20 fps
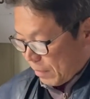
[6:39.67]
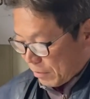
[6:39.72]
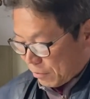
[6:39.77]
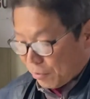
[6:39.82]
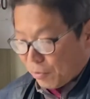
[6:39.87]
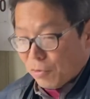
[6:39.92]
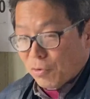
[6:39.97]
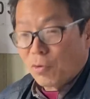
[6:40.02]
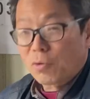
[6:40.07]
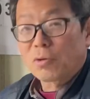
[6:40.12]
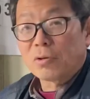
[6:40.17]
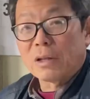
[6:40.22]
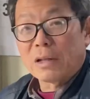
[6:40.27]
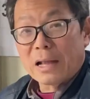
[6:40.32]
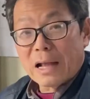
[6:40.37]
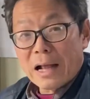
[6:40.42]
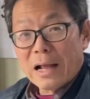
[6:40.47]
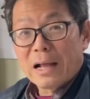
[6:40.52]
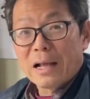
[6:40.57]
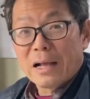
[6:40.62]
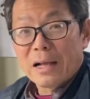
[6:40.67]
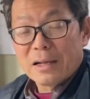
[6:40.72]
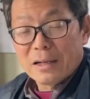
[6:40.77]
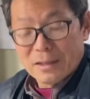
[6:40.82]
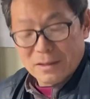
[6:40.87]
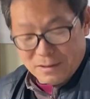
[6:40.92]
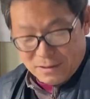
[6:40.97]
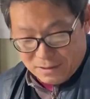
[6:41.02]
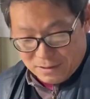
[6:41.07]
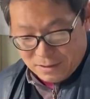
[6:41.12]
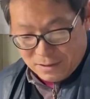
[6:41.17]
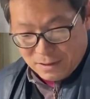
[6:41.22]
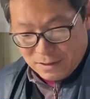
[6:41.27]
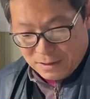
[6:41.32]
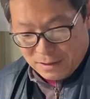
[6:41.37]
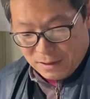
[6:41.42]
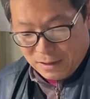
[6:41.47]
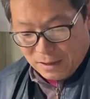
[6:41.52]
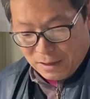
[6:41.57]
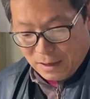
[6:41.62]
あそういうことでな、うん、
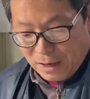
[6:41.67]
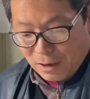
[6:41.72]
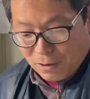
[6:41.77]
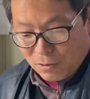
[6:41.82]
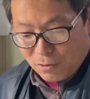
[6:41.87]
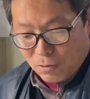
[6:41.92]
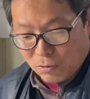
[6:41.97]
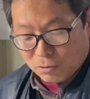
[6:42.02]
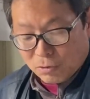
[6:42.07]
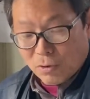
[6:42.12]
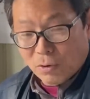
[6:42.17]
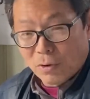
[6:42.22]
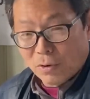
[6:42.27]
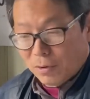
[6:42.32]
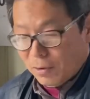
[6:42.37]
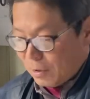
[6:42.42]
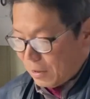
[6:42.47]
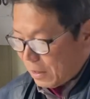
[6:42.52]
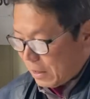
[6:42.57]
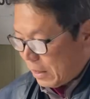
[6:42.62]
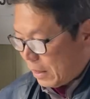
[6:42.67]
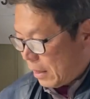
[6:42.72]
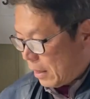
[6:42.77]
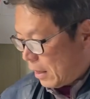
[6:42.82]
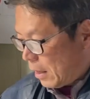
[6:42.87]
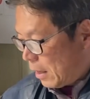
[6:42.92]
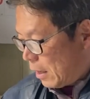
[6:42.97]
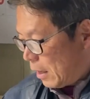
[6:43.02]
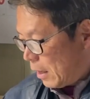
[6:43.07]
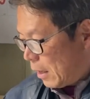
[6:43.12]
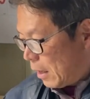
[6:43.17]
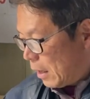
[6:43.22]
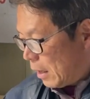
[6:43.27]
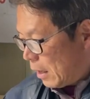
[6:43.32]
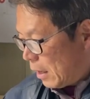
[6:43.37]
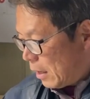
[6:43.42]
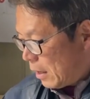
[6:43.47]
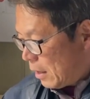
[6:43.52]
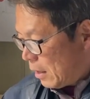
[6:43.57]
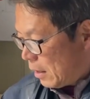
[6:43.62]
えー、発酵と、
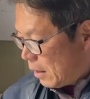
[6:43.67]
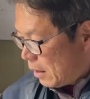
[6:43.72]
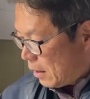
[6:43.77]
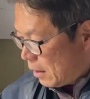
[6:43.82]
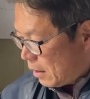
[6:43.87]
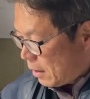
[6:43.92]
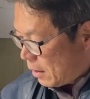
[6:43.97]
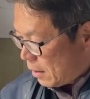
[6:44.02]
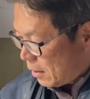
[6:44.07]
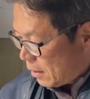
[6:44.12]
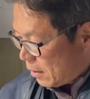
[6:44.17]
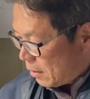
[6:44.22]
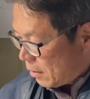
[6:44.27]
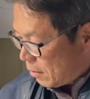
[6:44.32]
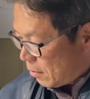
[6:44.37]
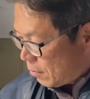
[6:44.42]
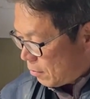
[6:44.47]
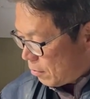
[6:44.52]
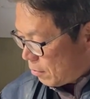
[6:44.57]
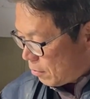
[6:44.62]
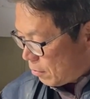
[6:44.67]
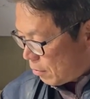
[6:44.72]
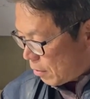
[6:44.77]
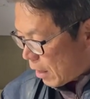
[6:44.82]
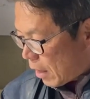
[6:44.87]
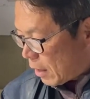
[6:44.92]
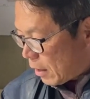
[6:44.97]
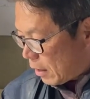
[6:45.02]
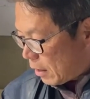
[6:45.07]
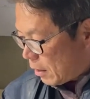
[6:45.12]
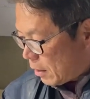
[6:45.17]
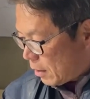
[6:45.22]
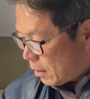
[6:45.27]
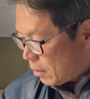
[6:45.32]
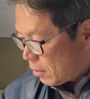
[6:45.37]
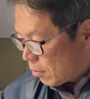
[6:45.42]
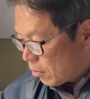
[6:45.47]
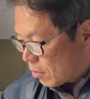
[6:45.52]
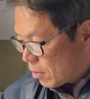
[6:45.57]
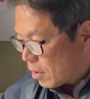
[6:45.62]
えー、腐敗腐敗
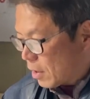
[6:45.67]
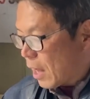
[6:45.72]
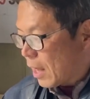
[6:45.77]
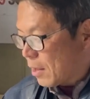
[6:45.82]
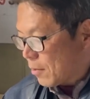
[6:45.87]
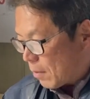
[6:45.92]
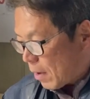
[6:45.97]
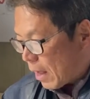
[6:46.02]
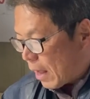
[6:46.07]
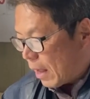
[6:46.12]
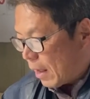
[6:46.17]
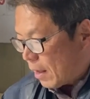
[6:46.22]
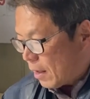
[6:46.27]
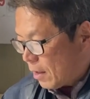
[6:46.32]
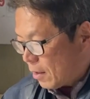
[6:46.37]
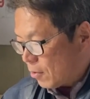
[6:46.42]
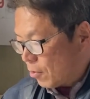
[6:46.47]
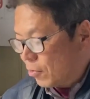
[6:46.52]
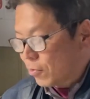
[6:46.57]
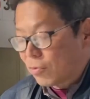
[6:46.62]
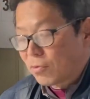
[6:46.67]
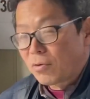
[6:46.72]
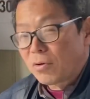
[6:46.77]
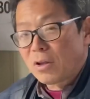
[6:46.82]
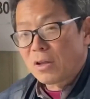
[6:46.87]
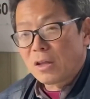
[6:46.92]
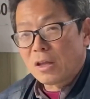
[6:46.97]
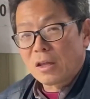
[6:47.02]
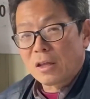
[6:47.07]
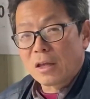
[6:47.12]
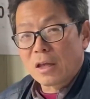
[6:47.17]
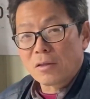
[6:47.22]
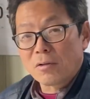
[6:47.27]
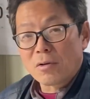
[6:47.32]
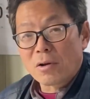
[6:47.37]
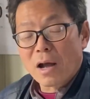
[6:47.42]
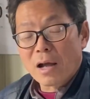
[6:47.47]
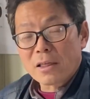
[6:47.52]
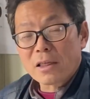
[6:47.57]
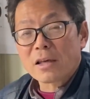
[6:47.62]
の違いは要するに人間の
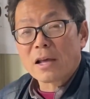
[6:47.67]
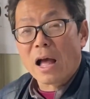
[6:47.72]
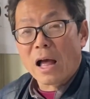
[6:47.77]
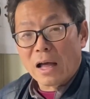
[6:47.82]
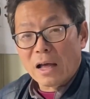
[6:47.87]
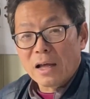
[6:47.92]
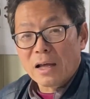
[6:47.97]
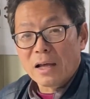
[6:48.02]
価値観